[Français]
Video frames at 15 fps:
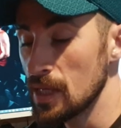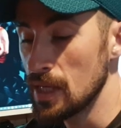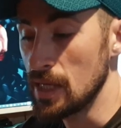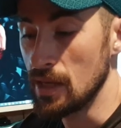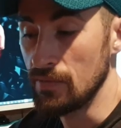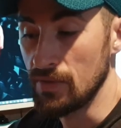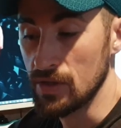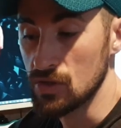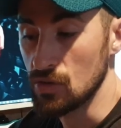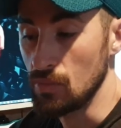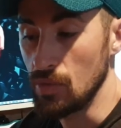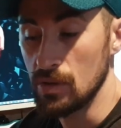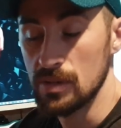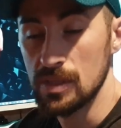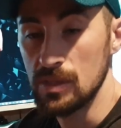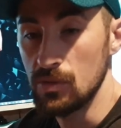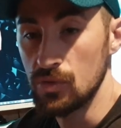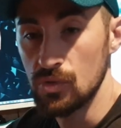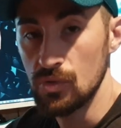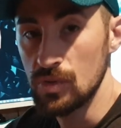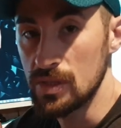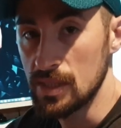Et inversement, si le
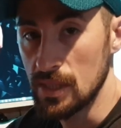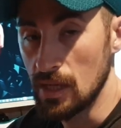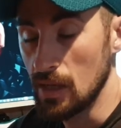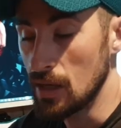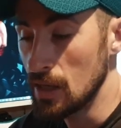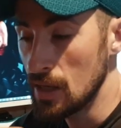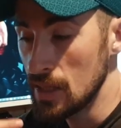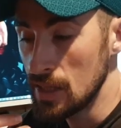sud c'est la,